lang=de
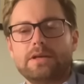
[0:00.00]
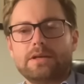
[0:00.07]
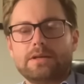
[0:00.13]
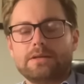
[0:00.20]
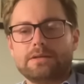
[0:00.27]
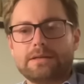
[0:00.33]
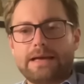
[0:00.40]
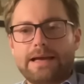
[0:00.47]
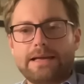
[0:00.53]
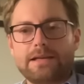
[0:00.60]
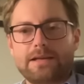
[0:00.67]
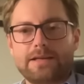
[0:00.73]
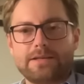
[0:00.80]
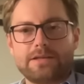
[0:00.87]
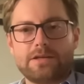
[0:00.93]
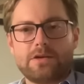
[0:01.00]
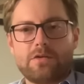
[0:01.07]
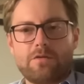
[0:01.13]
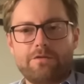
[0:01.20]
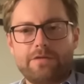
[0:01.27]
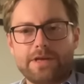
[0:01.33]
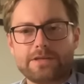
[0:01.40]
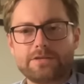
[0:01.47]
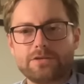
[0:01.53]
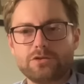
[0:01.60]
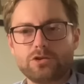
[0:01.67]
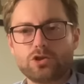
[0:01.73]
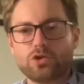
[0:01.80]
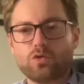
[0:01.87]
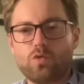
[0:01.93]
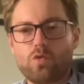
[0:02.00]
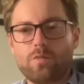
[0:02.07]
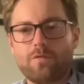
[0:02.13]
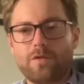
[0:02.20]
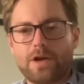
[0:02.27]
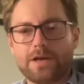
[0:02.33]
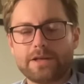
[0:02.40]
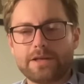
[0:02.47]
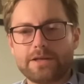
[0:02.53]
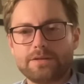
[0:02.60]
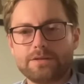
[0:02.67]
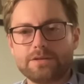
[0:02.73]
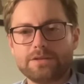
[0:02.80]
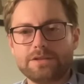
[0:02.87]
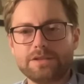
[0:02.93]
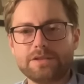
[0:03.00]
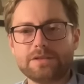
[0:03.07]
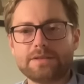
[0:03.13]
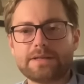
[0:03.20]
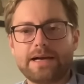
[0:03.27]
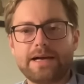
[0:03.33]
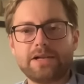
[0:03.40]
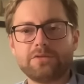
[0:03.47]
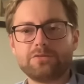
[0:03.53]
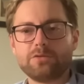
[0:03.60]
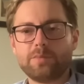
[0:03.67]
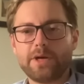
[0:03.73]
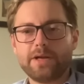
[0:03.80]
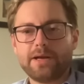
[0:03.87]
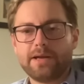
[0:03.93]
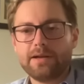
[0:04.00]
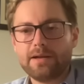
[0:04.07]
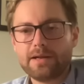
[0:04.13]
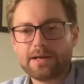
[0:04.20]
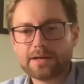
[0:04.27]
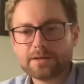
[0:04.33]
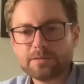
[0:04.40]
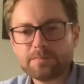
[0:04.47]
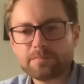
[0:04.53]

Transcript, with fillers: Dreileiter Wechselstrom-Variante digital für meine Anlage.